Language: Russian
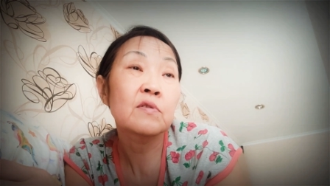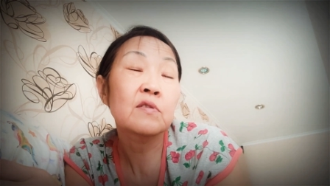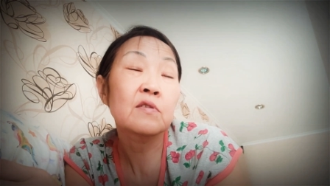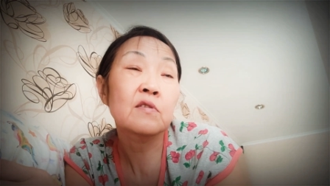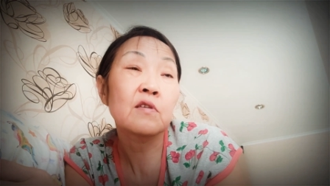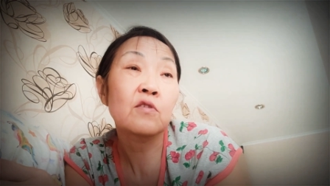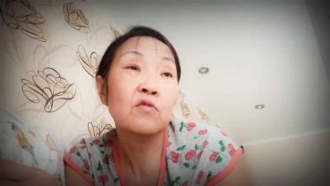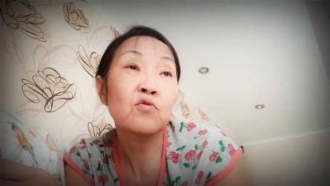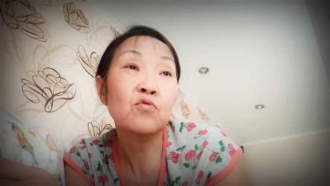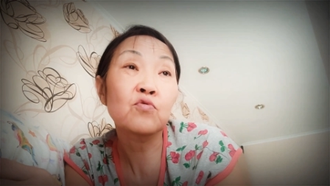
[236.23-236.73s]

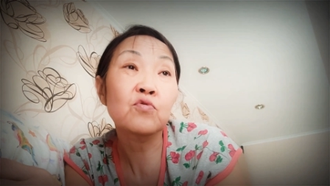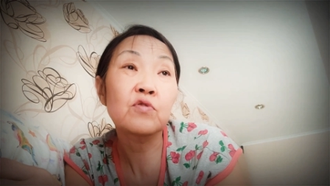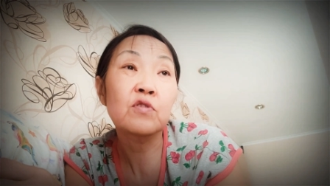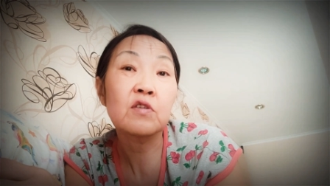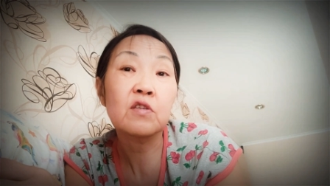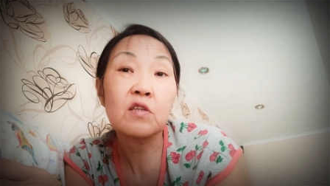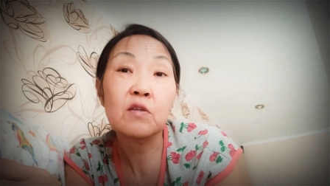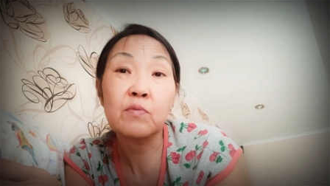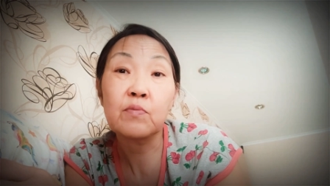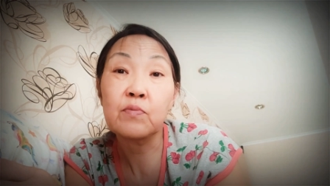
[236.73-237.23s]

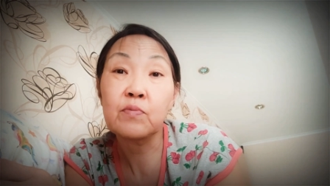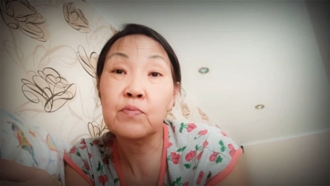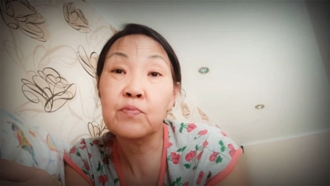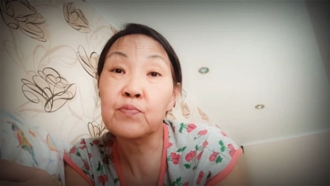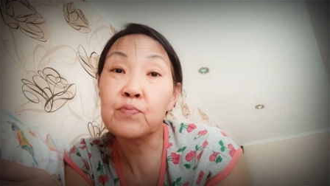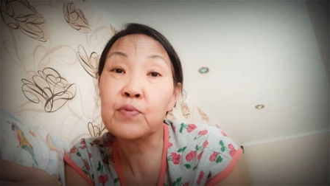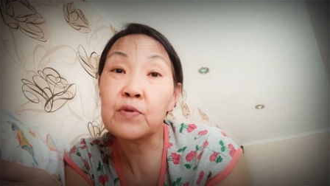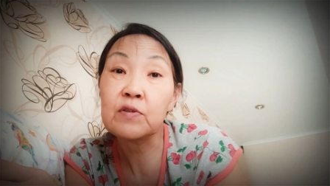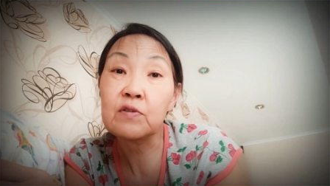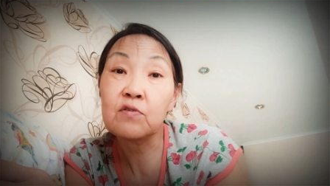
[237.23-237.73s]
сотрудники
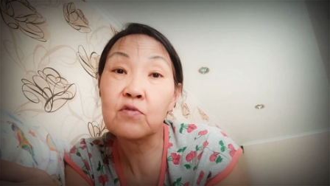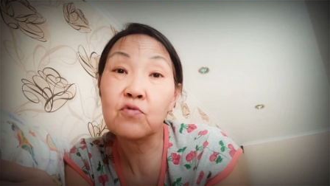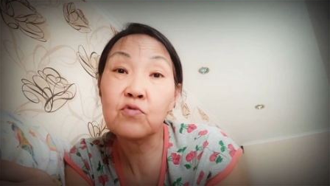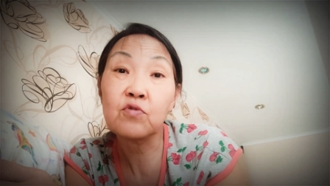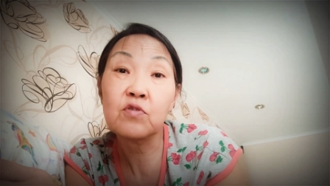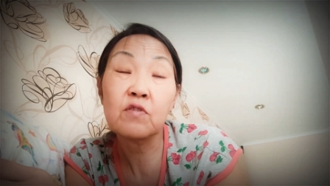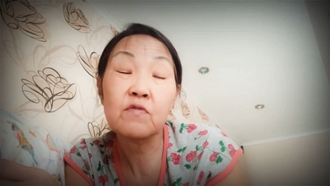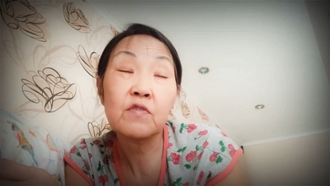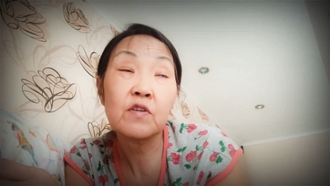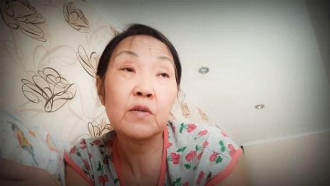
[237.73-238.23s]

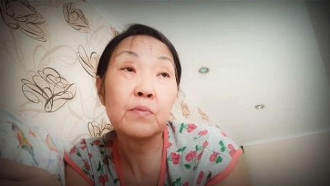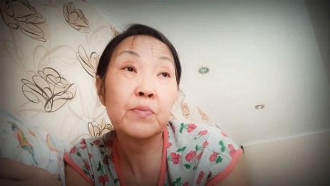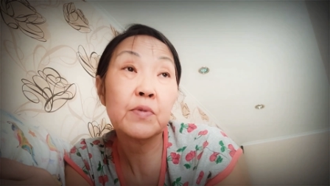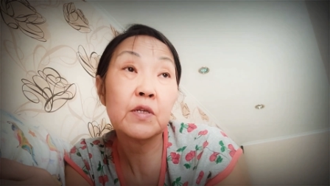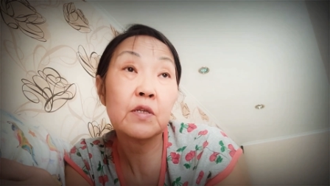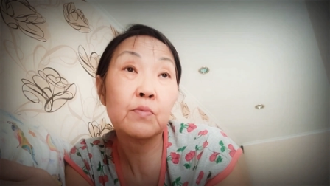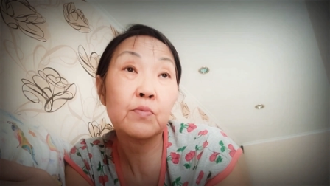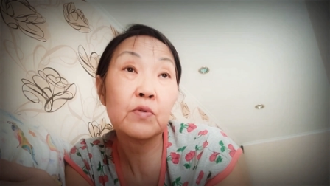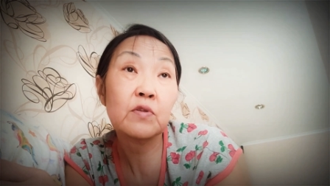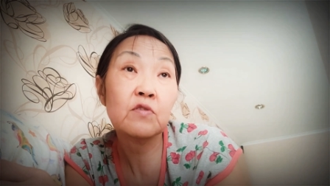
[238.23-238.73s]
пенсионного и
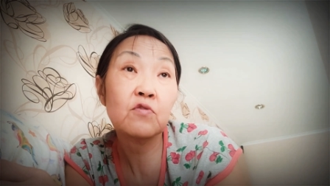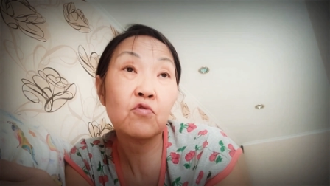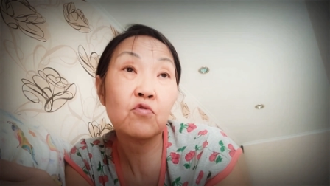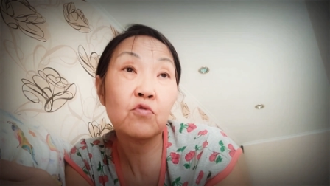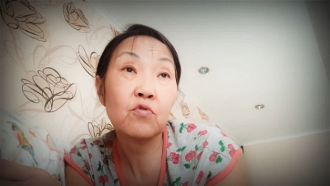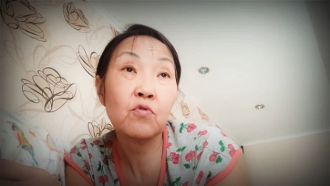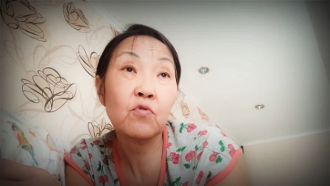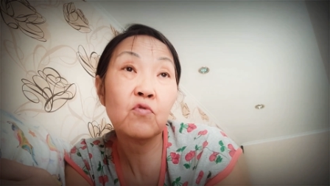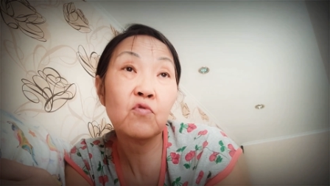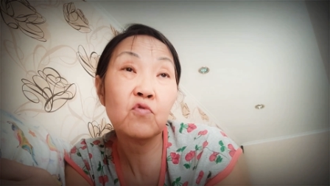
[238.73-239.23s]

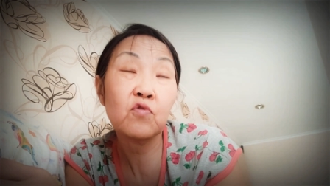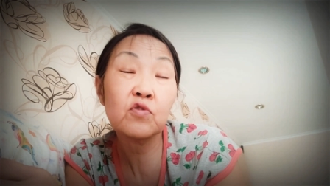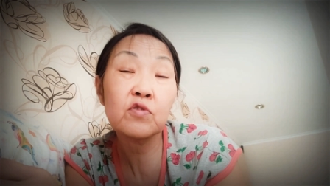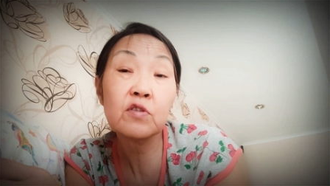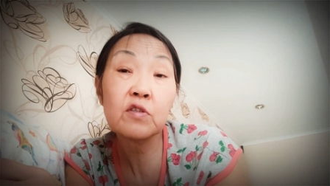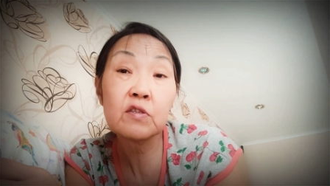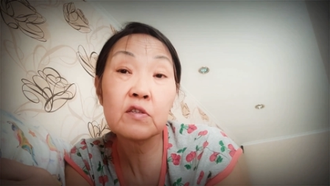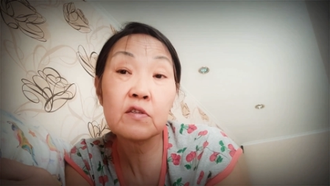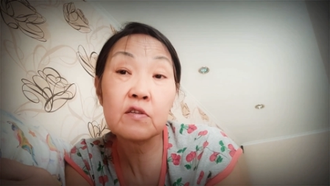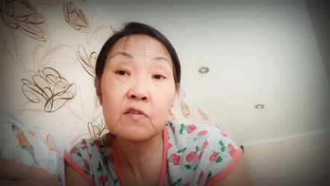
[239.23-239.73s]
предпенсионного
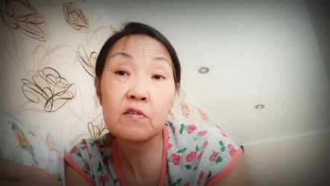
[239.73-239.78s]
возраста,